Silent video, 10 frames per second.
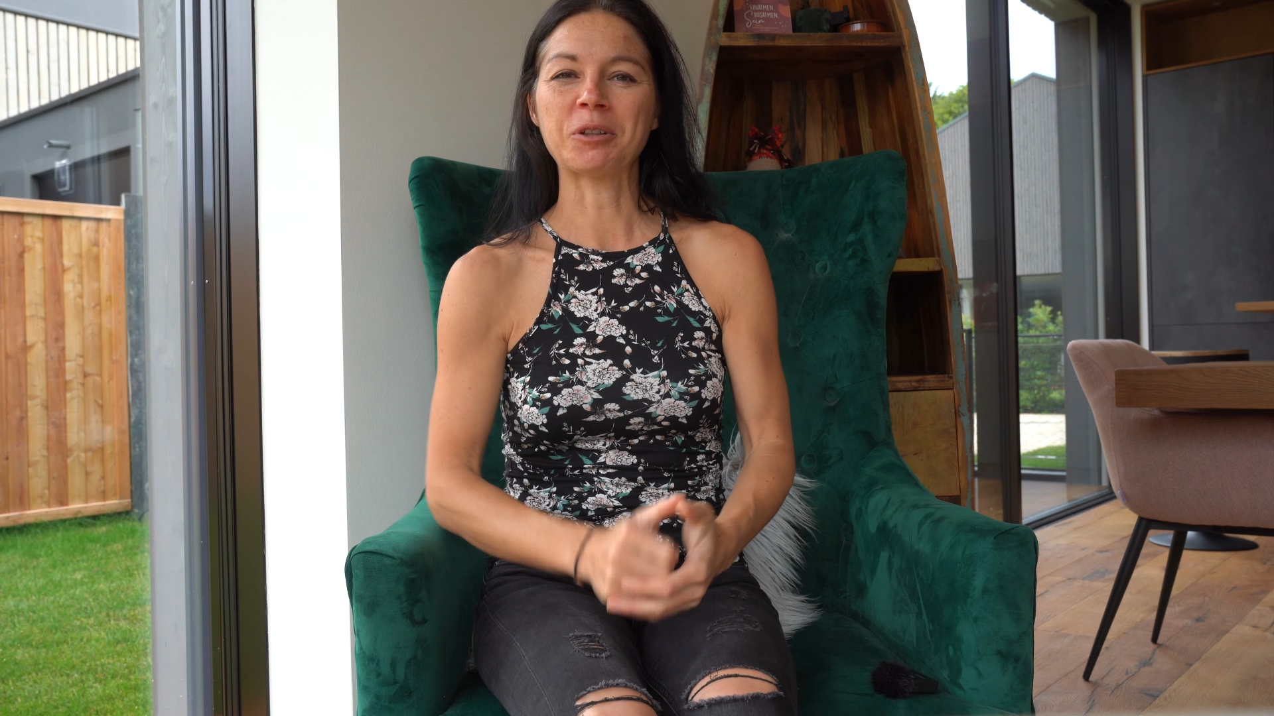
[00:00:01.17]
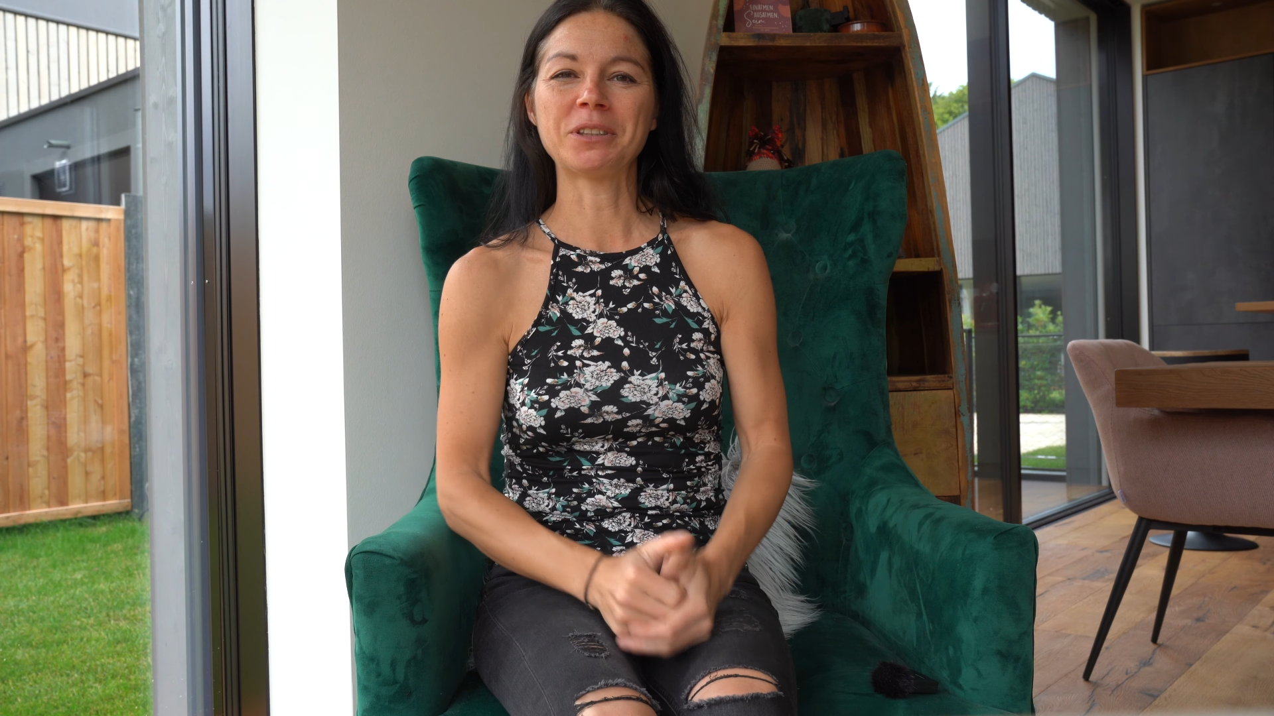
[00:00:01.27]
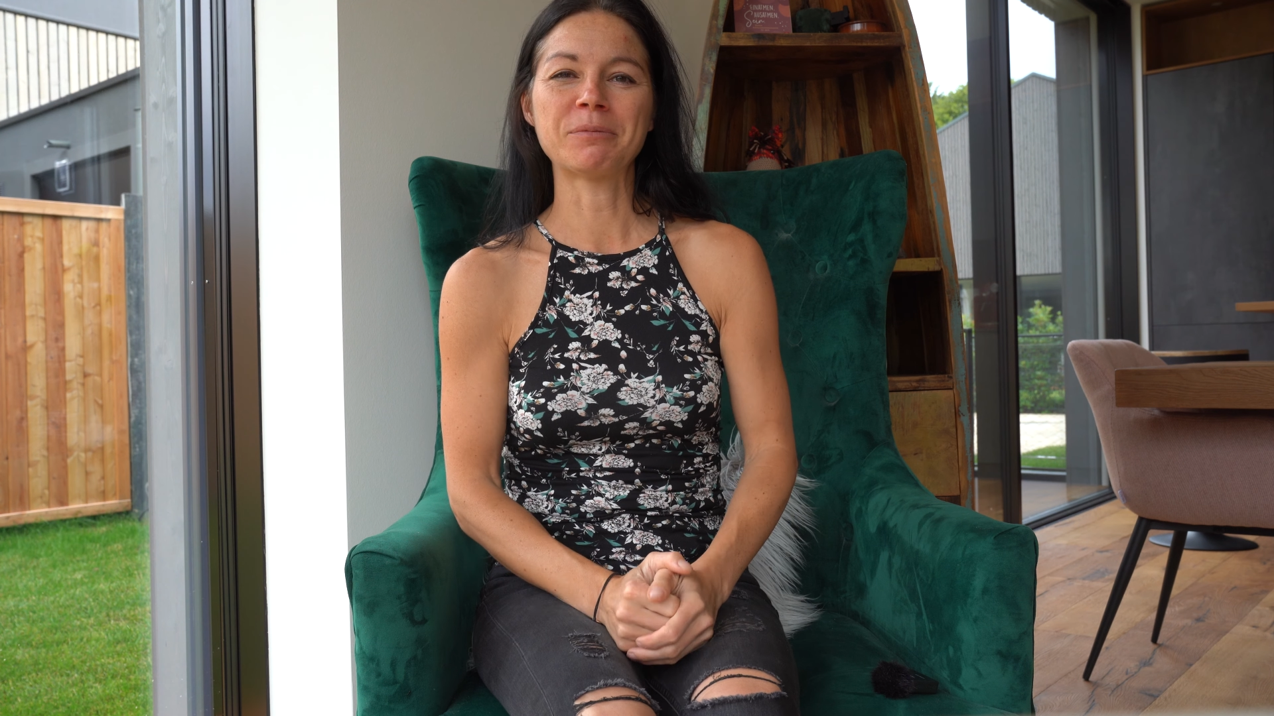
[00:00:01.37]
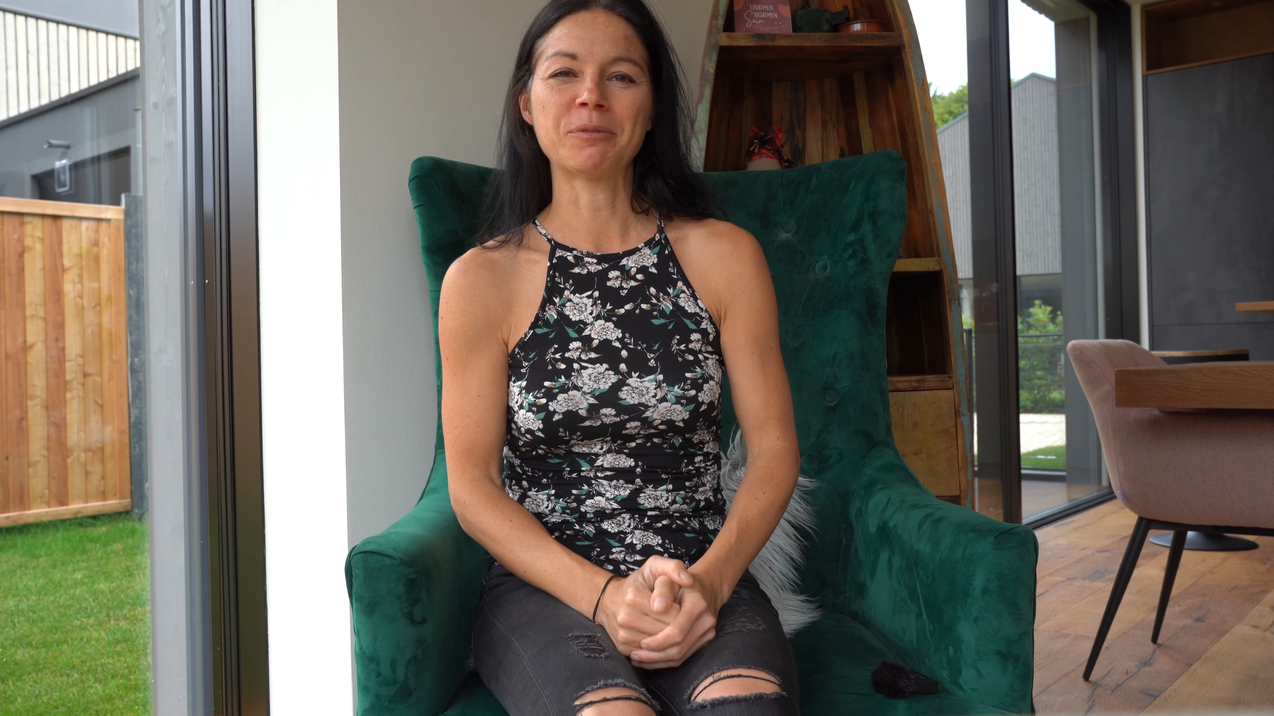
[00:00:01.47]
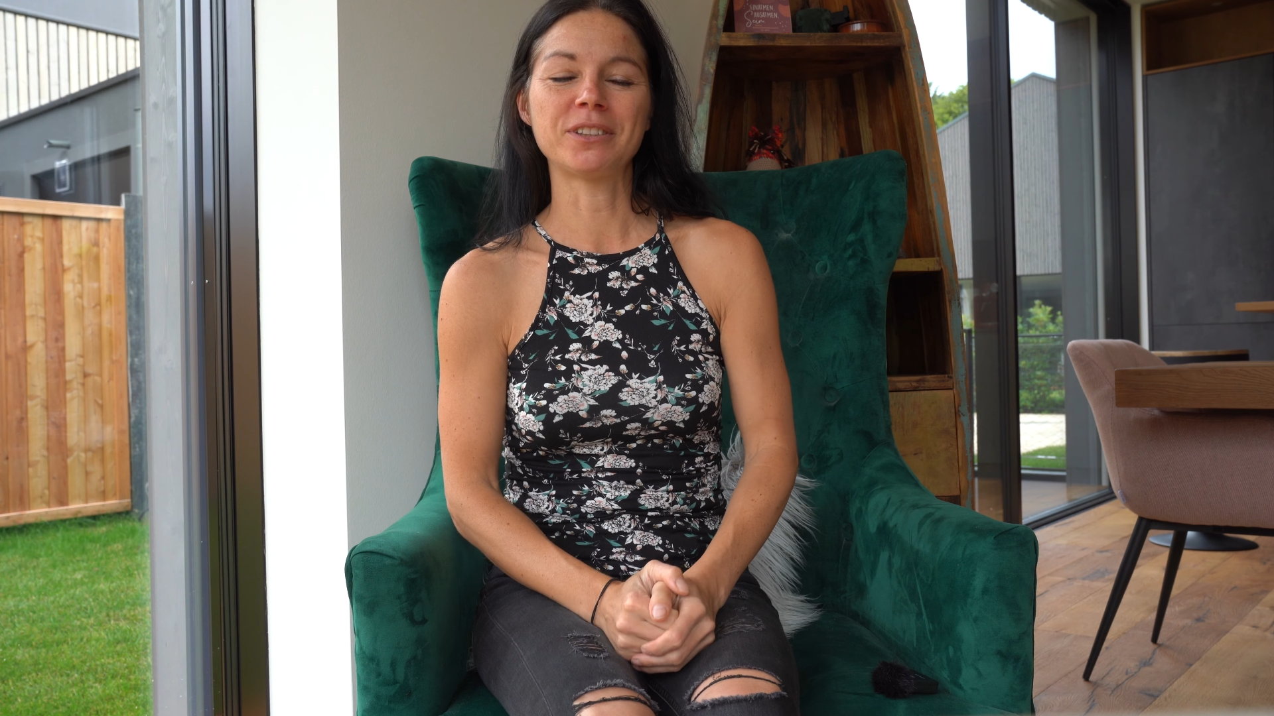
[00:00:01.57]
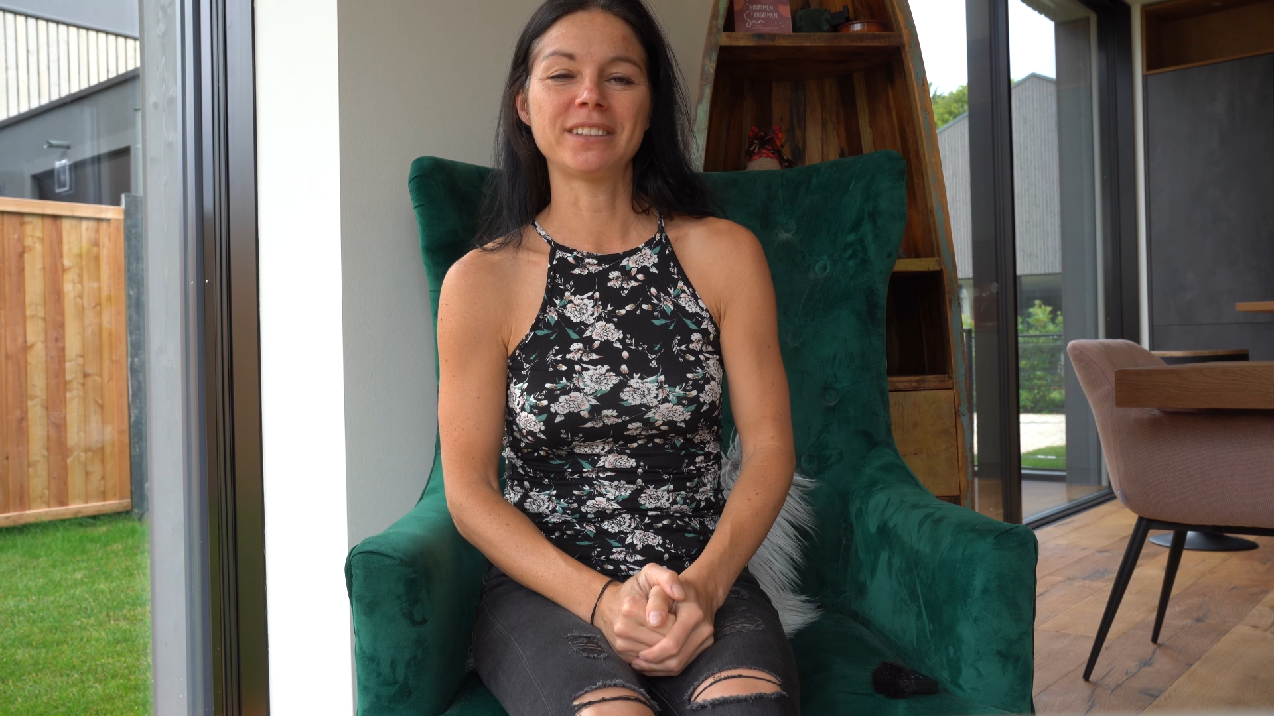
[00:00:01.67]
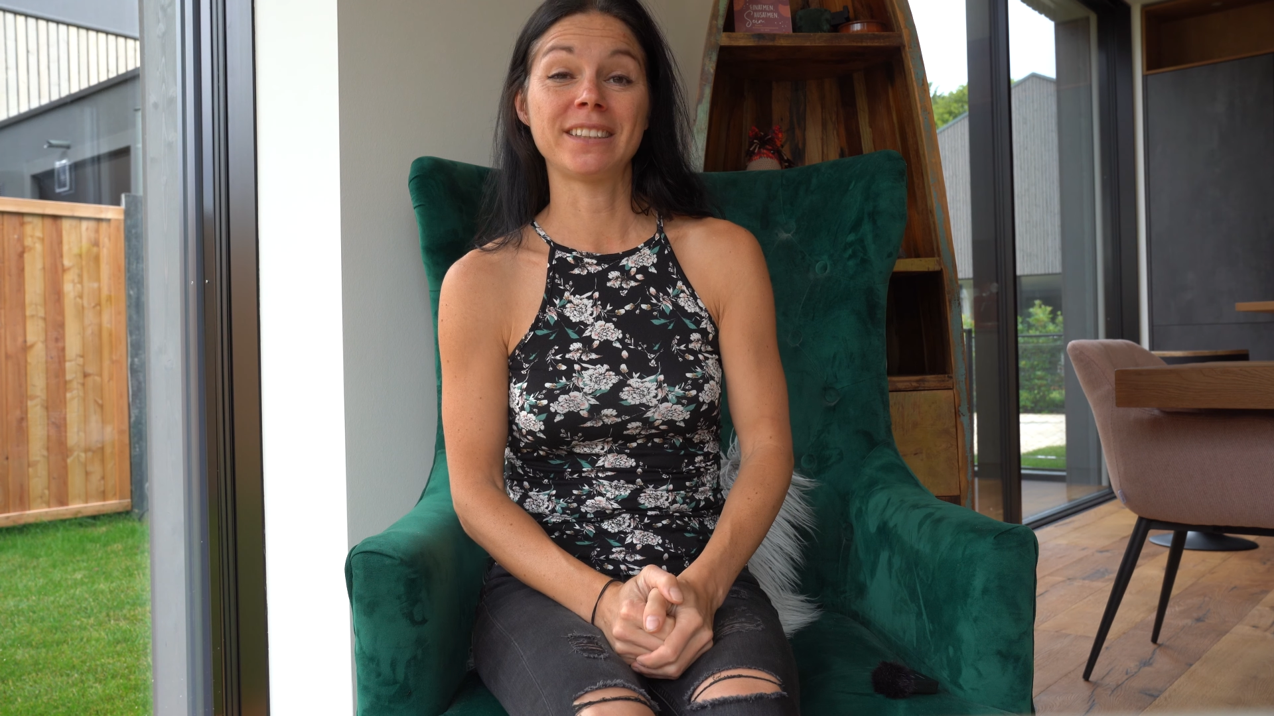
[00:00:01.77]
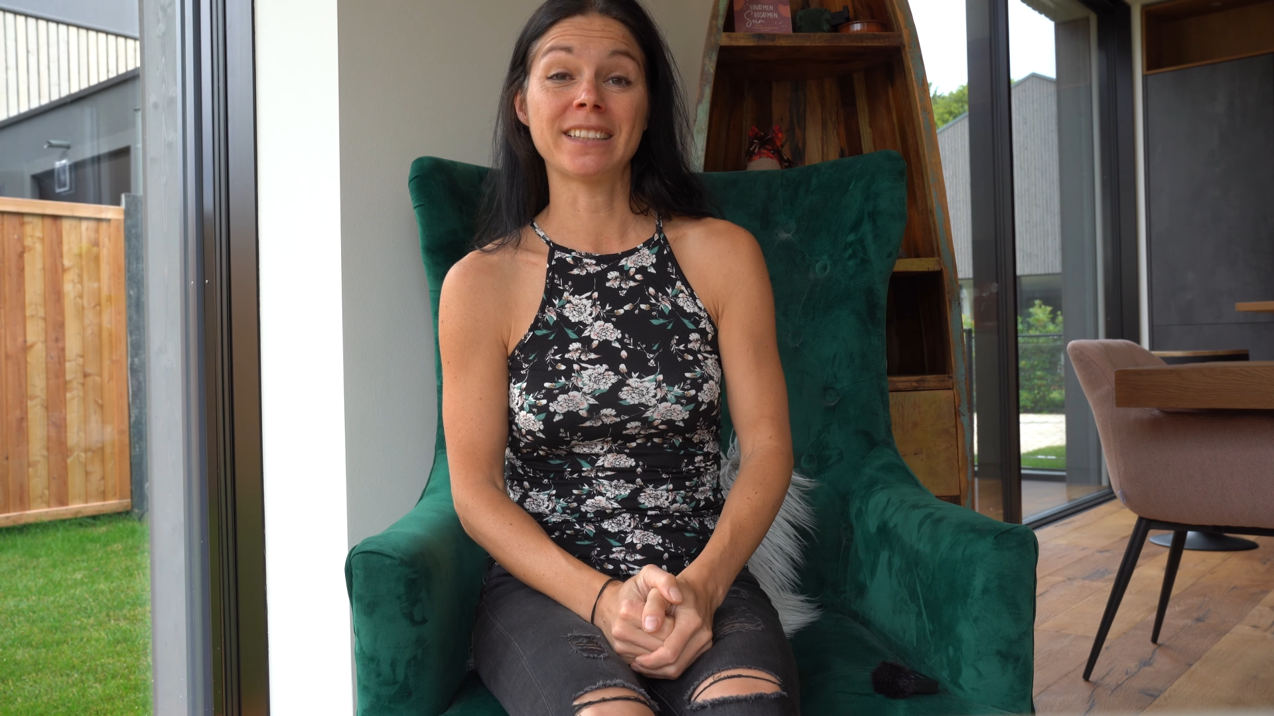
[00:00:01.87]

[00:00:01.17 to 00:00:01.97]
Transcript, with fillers: heute möchte